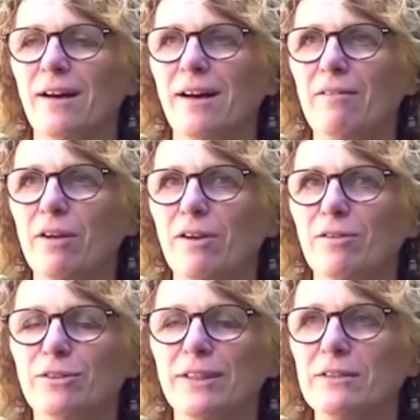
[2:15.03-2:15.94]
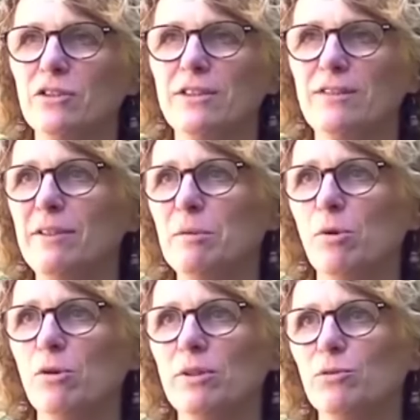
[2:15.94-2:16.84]
avec une stratégie
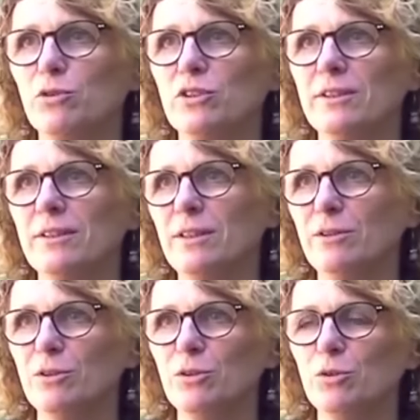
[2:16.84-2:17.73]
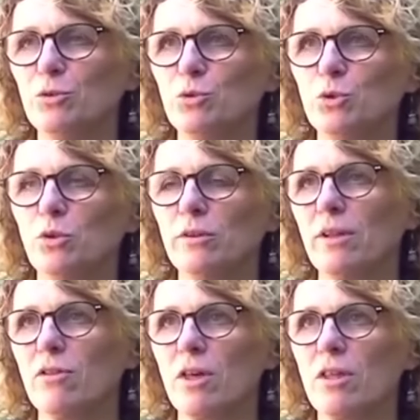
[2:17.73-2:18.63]
d'évitement et donc j'étais toujours en
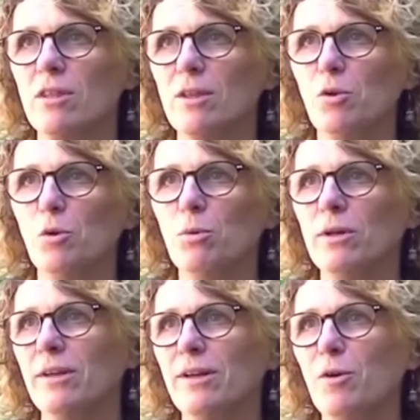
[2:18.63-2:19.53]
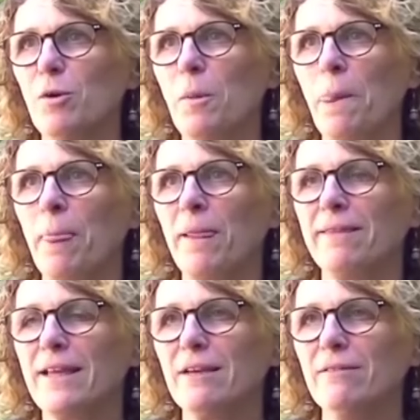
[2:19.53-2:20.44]
train de chercher le moyen
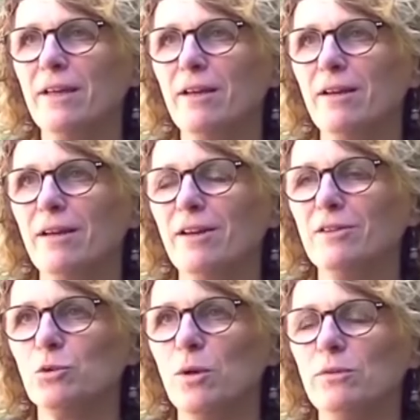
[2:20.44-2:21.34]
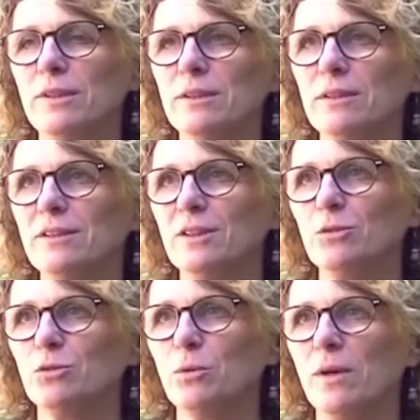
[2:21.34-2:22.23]
d'arriver soit à une
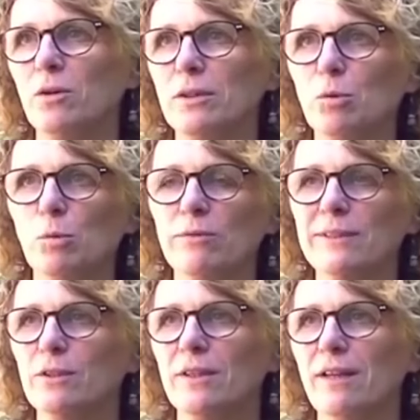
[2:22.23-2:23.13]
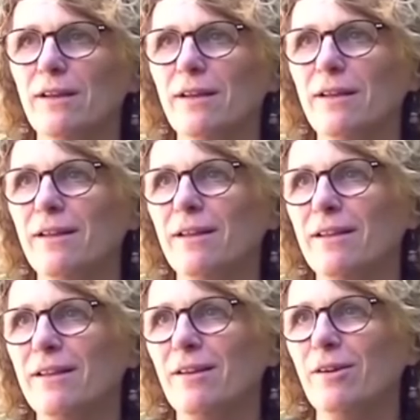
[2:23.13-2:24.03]
destination, soit à un rendez-vous professionnel.
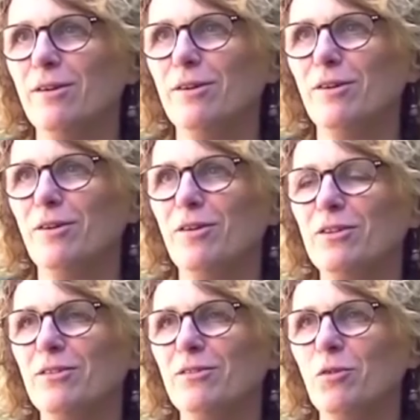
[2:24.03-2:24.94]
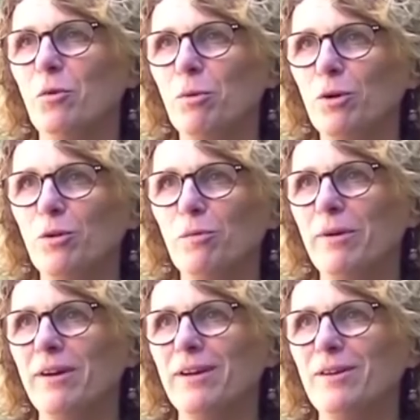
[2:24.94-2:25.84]
Euh, en ne prenant
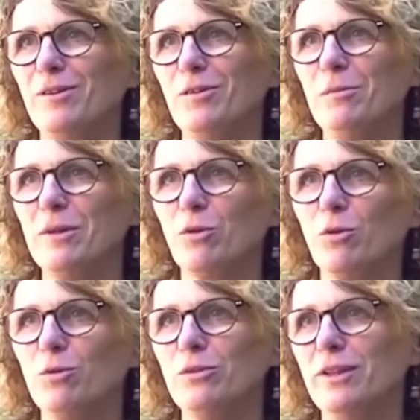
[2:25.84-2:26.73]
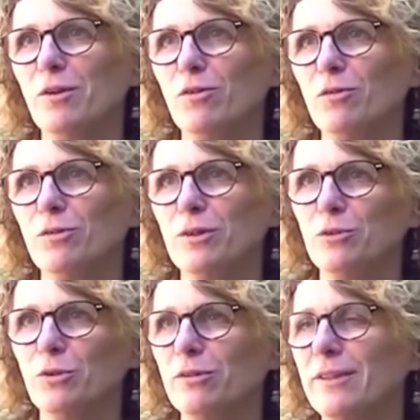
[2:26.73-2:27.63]
pas euh, le métro, en y allant en
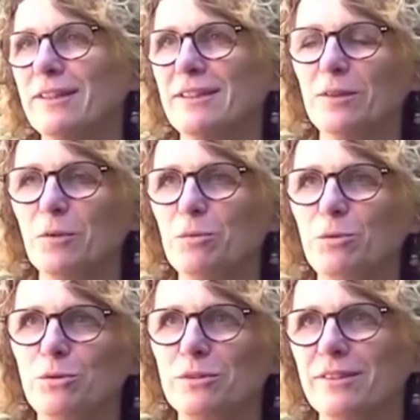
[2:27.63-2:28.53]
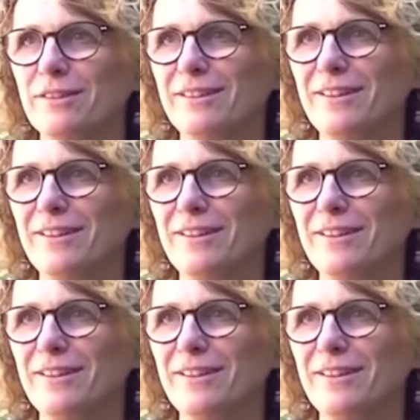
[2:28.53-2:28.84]
voiture, en taxi, en bus. Euh,